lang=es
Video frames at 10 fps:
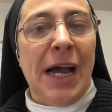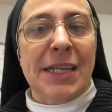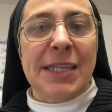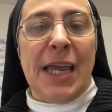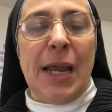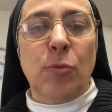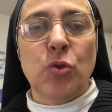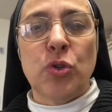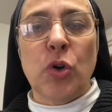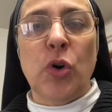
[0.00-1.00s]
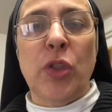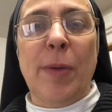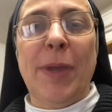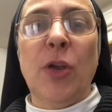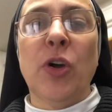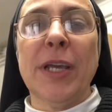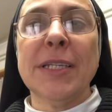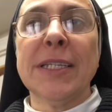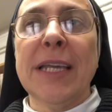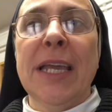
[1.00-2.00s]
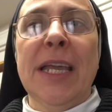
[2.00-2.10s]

hacia el abuso de menores